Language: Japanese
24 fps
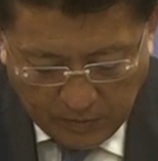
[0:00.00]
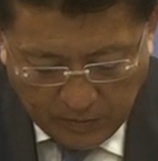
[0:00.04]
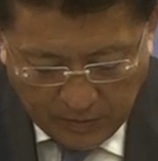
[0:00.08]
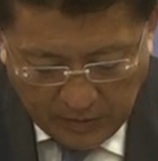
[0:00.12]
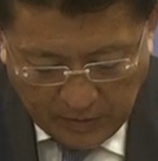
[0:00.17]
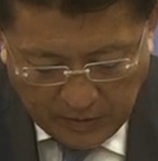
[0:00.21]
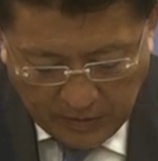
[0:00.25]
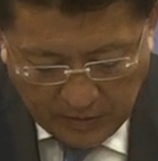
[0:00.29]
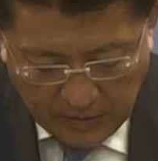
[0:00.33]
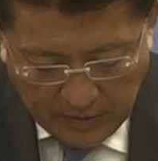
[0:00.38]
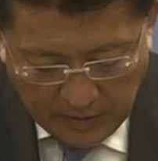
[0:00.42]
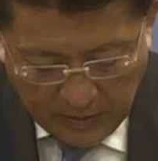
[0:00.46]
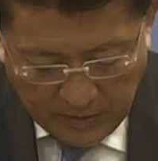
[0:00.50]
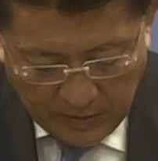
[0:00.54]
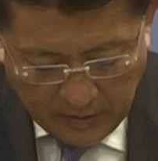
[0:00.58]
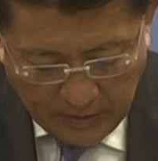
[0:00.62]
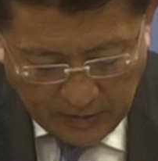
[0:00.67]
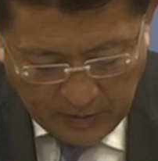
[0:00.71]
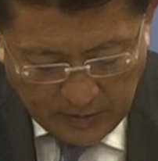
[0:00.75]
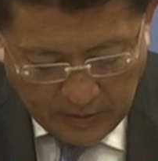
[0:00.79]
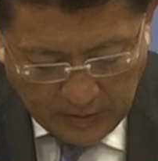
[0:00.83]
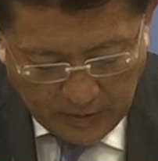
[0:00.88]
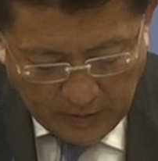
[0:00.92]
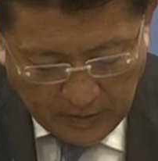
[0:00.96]
とに
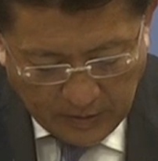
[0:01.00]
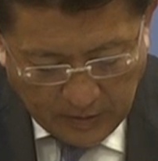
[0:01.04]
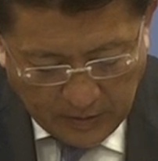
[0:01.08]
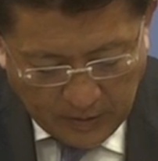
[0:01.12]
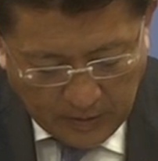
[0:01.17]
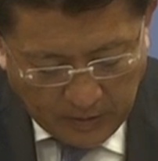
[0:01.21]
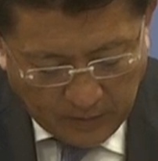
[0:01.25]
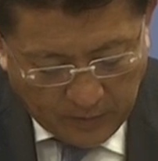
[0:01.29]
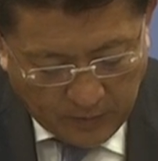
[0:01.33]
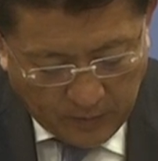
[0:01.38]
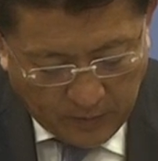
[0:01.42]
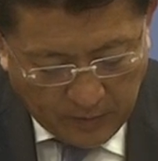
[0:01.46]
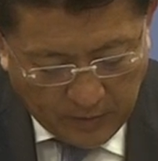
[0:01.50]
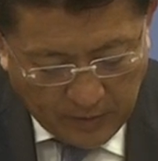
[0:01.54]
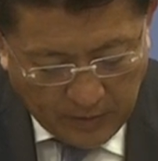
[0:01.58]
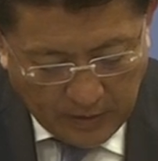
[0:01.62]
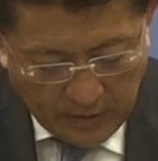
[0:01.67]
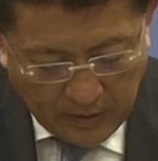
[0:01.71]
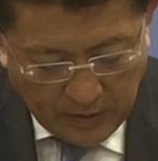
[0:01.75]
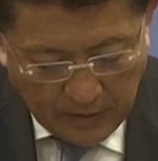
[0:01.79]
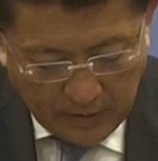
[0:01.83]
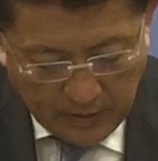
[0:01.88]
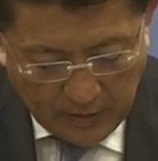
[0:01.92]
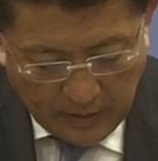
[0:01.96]
なったもの
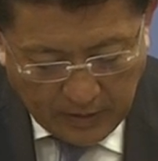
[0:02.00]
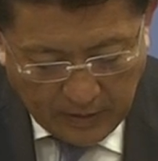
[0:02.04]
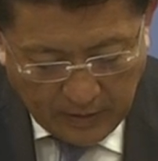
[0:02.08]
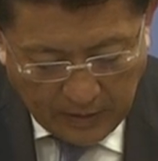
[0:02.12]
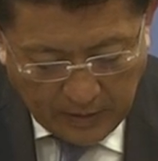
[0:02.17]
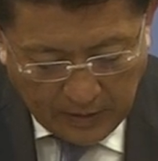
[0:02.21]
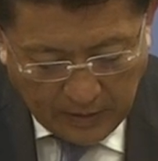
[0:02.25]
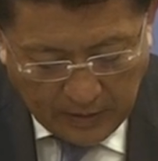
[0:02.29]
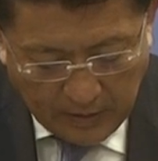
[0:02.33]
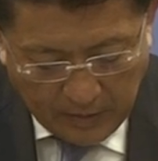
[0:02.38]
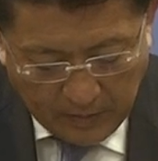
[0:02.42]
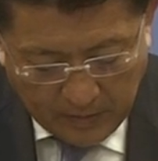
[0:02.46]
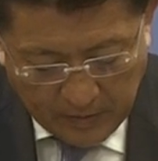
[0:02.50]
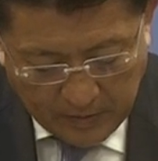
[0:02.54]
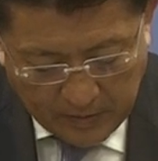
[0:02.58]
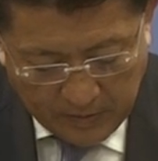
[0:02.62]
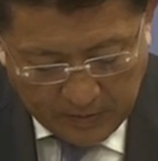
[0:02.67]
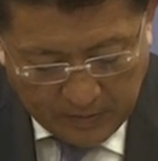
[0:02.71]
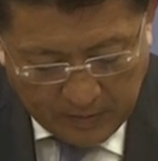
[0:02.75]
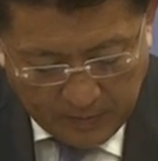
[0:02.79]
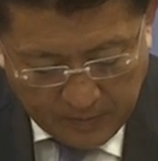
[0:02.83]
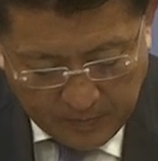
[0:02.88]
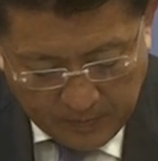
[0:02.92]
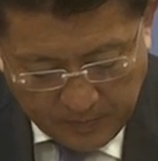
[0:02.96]
でありま
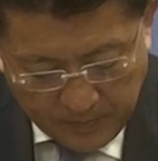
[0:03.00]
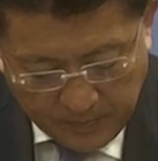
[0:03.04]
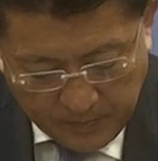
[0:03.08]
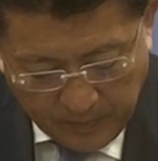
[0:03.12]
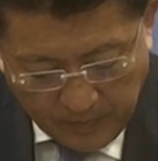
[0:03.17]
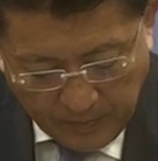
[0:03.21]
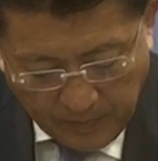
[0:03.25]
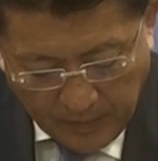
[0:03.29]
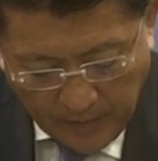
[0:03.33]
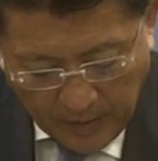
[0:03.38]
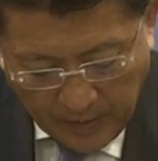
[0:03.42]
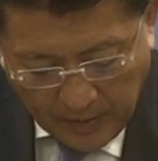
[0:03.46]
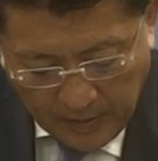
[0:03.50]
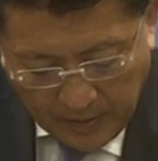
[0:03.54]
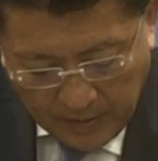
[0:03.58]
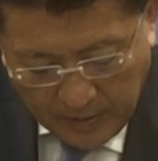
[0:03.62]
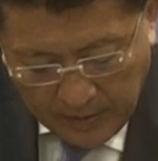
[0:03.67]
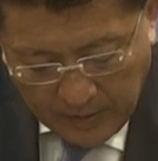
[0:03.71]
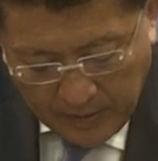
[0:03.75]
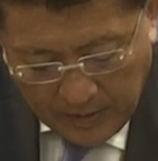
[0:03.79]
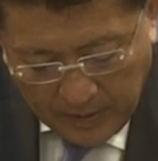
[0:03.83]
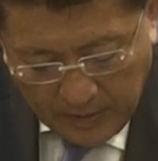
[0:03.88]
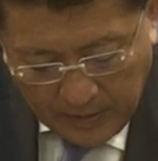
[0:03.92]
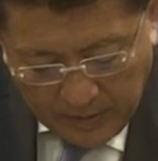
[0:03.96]
す。
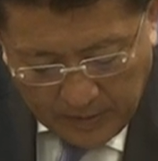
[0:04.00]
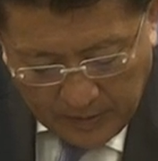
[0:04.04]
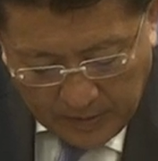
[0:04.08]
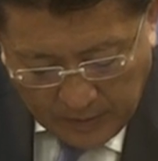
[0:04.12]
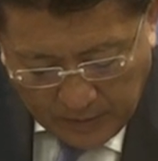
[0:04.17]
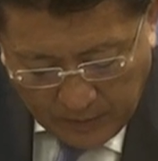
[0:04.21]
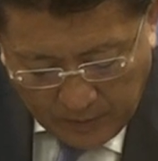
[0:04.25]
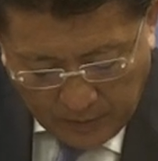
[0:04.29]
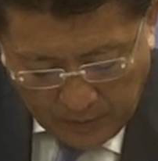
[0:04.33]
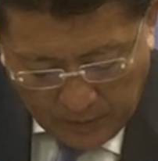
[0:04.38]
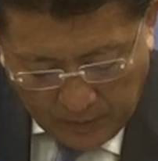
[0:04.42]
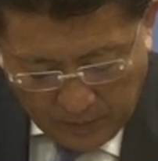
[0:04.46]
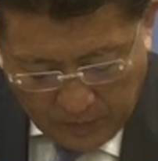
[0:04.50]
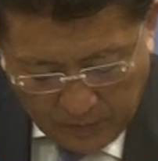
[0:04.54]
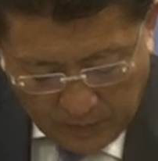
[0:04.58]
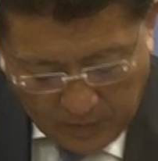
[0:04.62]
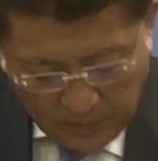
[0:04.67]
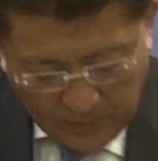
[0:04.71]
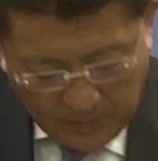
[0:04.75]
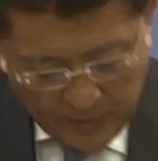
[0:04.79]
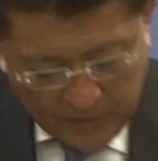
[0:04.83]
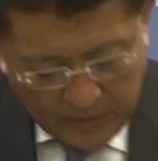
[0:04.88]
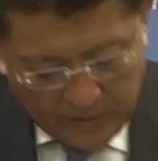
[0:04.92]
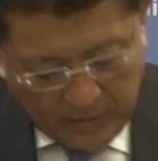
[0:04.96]
でこれを受
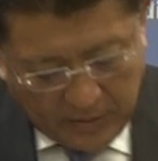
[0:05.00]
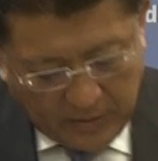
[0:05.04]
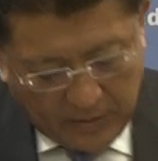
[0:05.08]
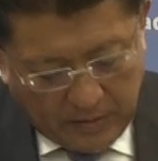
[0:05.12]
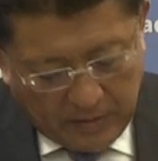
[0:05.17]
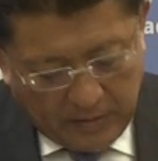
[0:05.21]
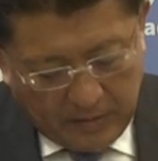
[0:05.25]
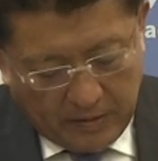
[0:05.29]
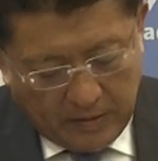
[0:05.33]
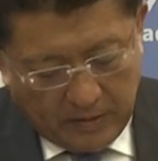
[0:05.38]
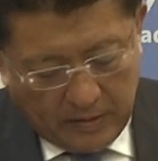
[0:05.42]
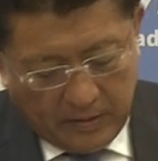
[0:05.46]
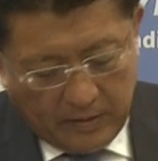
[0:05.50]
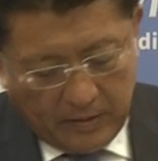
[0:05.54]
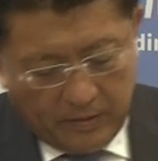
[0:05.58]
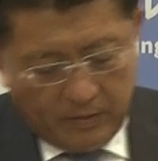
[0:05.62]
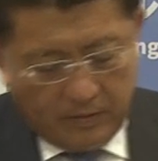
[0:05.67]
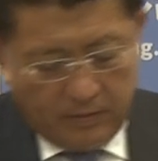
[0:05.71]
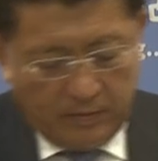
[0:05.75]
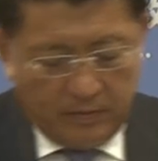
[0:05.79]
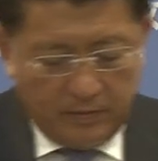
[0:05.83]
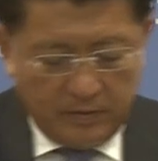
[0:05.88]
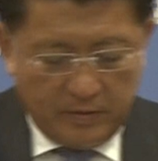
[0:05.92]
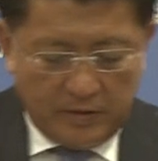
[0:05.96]
けまして、あ
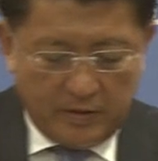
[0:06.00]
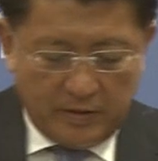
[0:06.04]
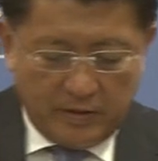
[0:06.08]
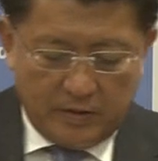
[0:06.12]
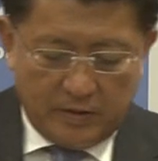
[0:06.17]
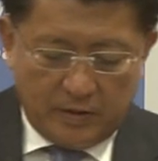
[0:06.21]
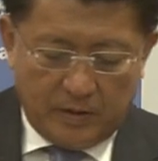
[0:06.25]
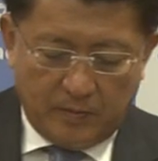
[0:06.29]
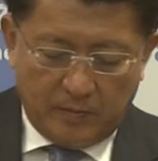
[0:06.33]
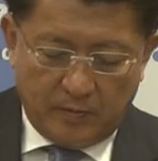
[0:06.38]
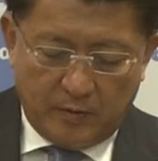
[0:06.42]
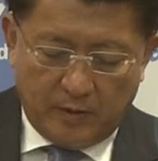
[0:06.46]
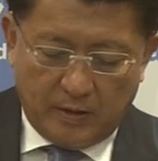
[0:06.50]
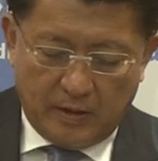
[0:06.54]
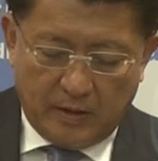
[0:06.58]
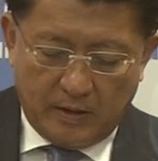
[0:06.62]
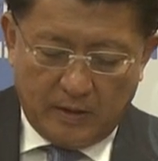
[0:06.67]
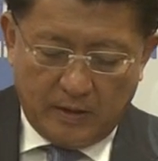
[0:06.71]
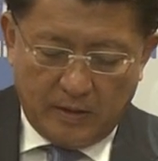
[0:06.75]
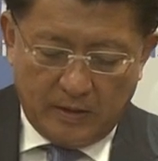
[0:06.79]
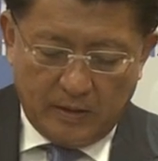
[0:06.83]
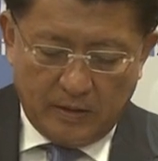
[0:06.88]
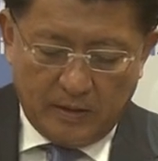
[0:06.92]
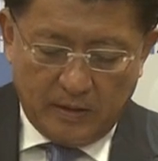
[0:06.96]
の本システム
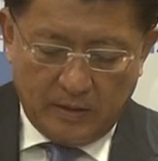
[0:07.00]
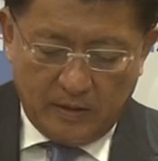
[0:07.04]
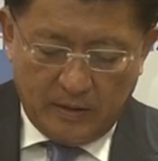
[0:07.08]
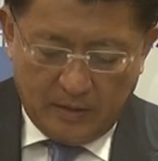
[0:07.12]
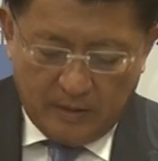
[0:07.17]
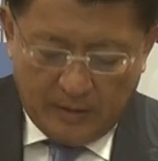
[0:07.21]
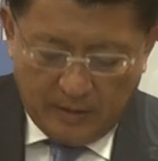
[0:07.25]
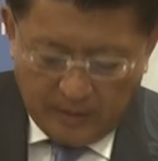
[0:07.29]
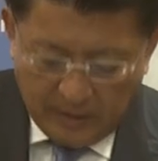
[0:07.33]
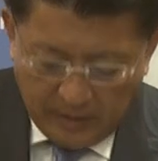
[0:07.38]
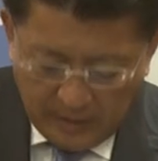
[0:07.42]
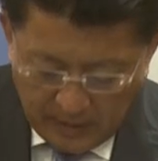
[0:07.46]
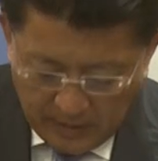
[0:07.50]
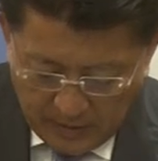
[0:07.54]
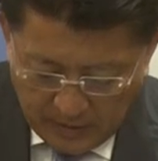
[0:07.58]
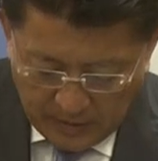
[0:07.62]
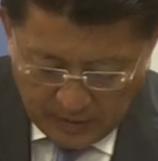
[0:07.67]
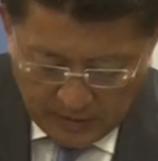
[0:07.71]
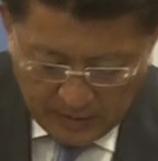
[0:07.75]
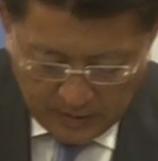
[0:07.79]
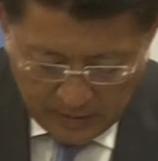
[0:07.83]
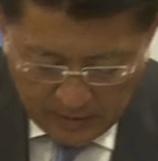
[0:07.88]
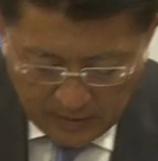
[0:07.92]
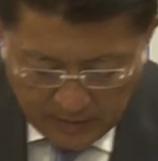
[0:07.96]
は、
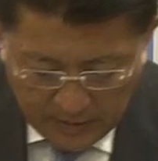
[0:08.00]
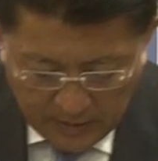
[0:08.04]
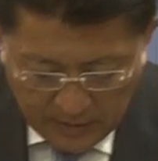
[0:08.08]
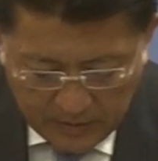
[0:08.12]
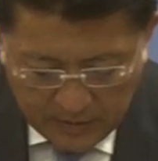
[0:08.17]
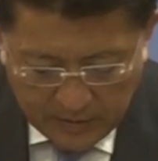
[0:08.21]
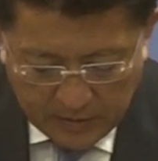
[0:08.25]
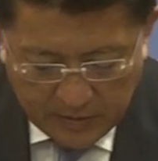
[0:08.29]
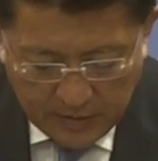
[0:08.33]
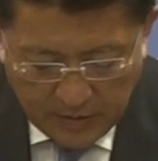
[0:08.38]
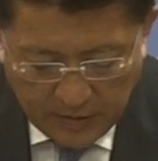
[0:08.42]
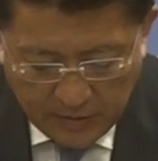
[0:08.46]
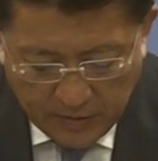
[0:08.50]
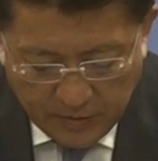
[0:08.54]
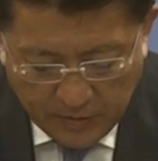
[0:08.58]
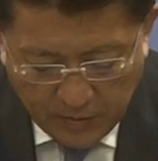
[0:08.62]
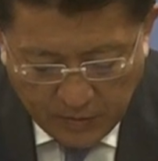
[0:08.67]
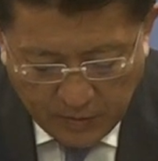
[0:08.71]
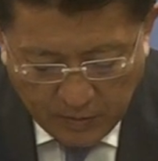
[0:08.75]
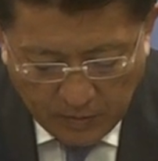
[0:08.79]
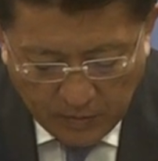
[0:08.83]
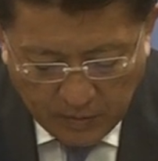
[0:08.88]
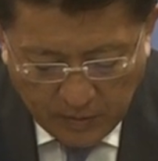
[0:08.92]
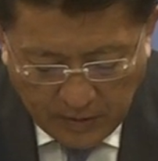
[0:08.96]
えー、選
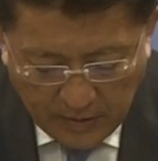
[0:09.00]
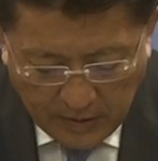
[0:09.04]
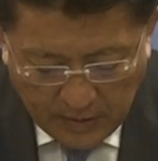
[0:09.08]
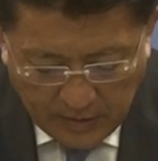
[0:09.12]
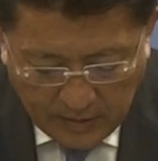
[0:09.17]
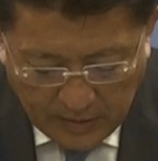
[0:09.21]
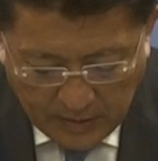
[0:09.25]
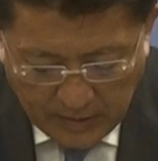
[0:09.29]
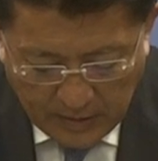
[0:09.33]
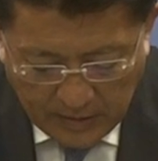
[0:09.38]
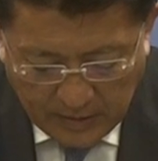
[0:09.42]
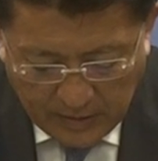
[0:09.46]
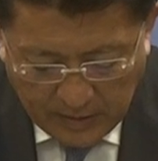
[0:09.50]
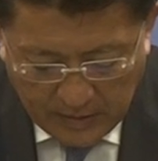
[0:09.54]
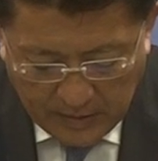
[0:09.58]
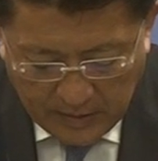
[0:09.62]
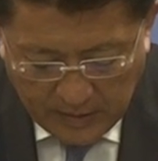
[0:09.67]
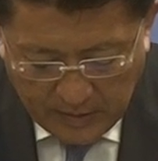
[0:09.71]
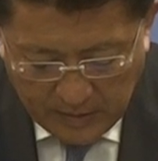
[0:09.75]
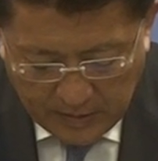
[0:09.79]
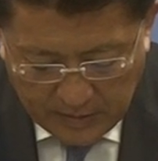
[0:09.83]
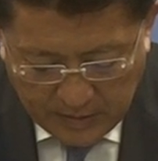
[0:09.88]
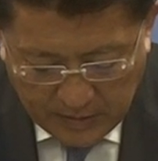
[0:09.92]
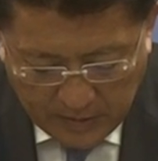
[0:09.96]
手と大会関
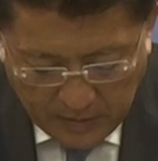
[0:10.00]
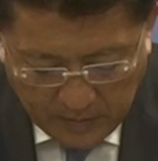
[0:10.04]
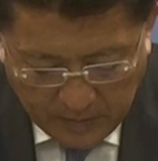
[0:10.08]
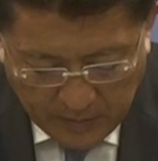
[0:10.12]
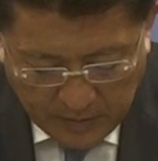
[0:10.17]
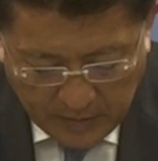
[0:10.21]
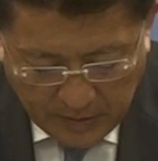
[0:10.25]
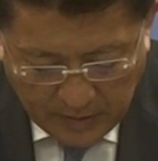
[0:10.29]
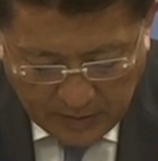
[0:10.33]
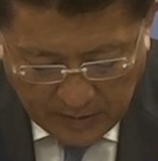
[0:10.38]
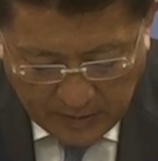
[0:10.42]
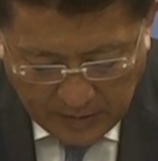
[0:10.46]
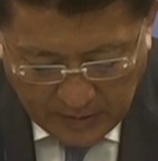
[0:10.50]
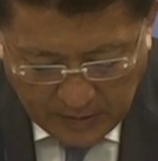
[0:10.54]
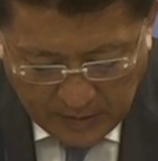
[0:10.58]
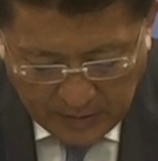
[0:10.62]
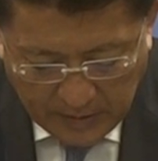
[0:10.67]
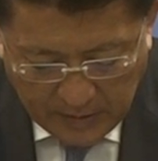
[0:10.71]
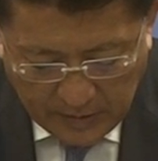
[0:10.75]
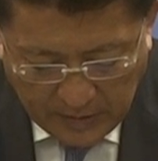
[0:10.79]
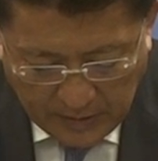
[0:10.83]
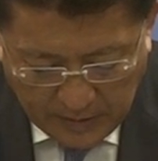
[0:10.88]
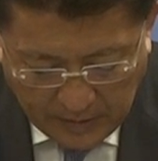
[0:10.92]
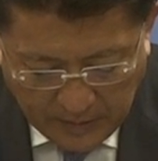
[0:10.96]
係者向け
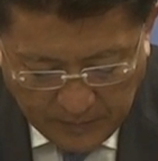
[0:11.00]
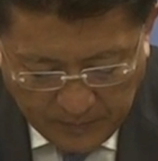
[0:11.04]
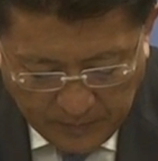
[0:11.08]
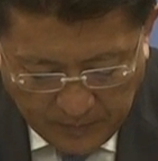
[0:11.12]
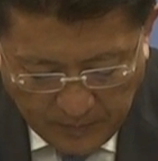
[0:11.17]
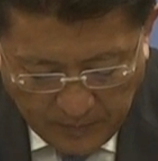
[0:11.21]
に、